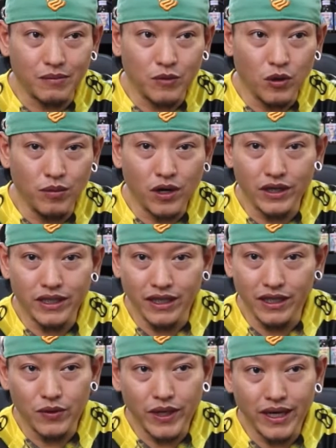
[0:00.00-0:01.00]
บอุปกรณ์อย่าง
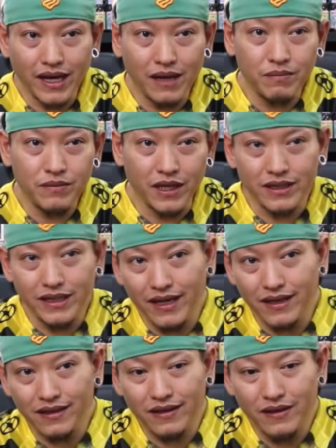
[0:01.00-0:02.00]
อื่นด้วยนะครับ อย่าง
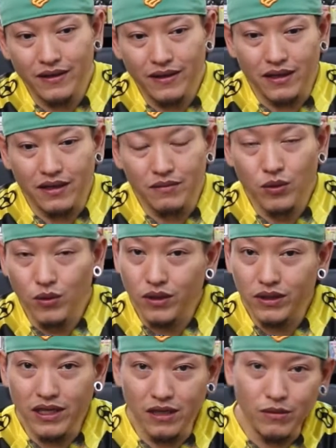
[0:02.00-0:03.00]
เช่นบู
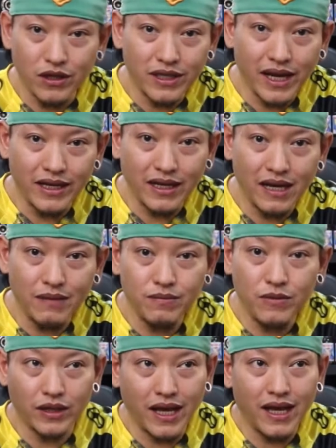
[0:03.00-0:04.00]
ทขี่มอเตอร์ไซค์นะครับ
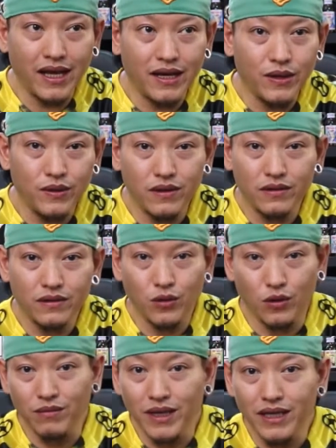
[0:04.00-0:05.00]
รองเท้า
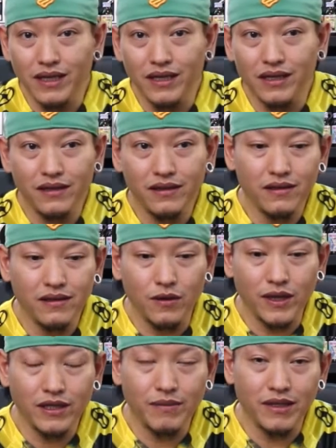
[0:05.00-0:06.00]
ถุงมือหรื
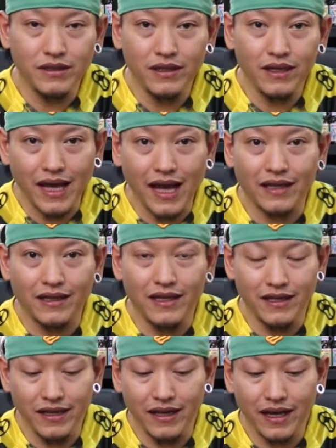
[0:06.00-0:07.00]
อว่าจะเป็นเสื้อกากอะไร
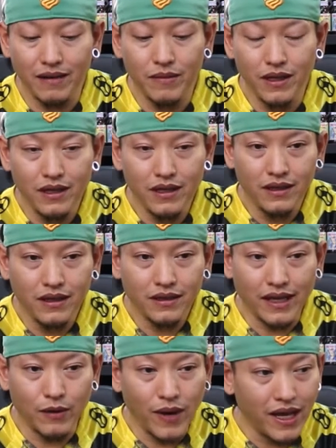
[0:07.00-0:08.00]
อย่างนี้นะครับ
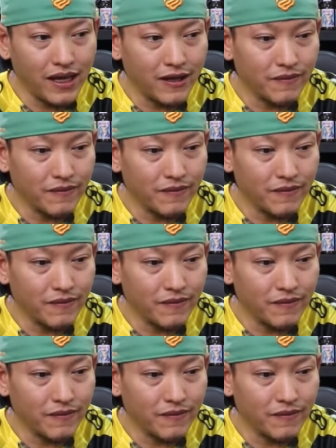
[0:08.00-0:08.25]
แต่ว่า